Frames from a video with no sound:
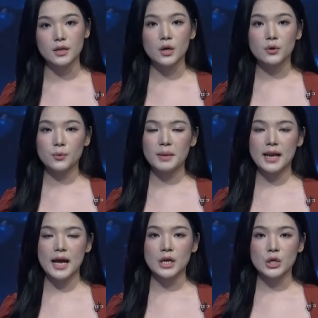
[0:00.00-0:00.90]

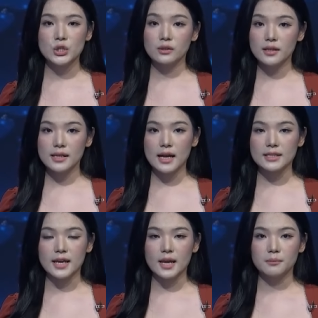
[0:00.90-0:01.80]
rubella cho tất cả trẻ
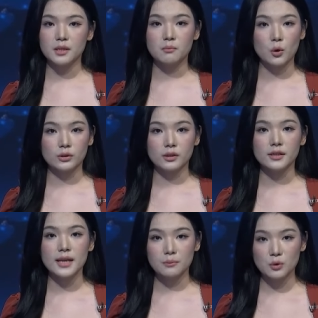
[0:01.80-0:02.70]
em từ 1 tới
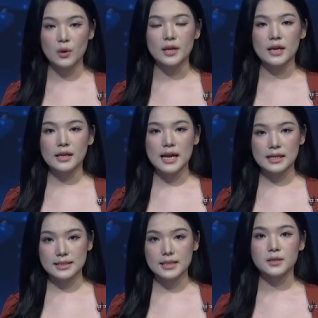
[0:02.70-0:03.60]
5 tuổi đang
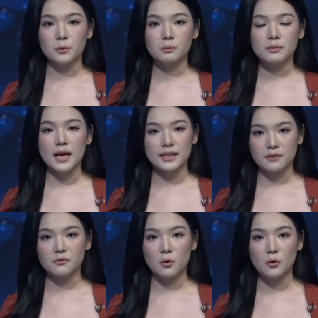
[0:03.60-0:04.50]
sinh sống tại thành
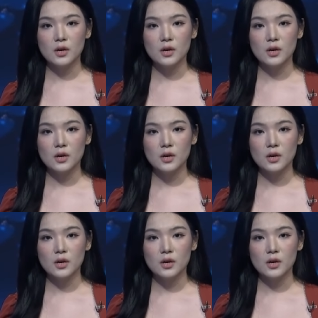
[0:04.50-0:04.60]
phố,